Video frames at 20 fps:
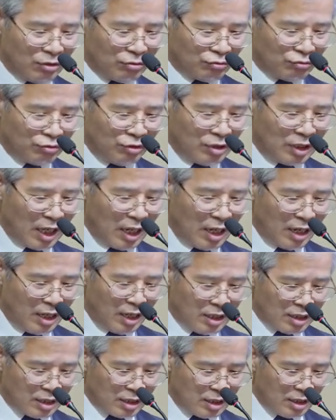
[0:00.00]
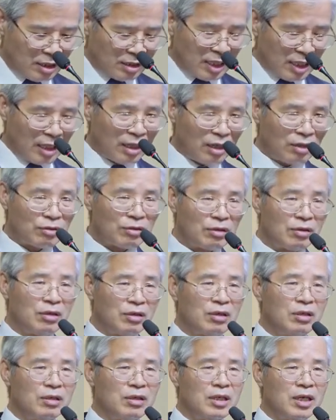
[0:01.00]
우리가 이
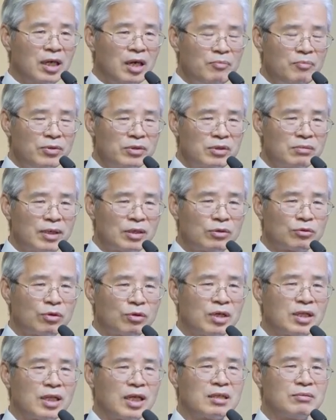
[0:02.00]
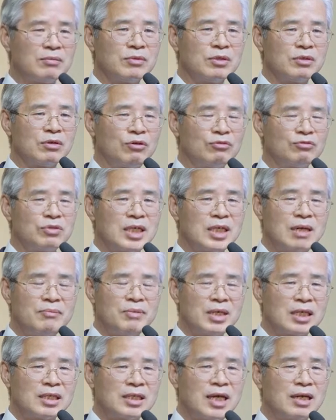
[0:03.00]
땅에서 햇빛을 받고 돌아다니면 얼굴이
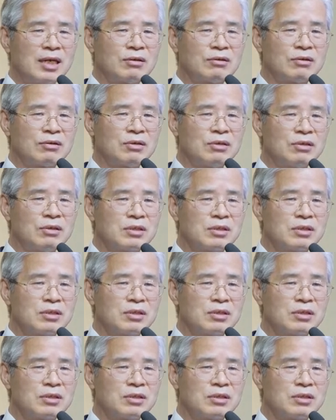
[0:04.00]
까맣게 타요.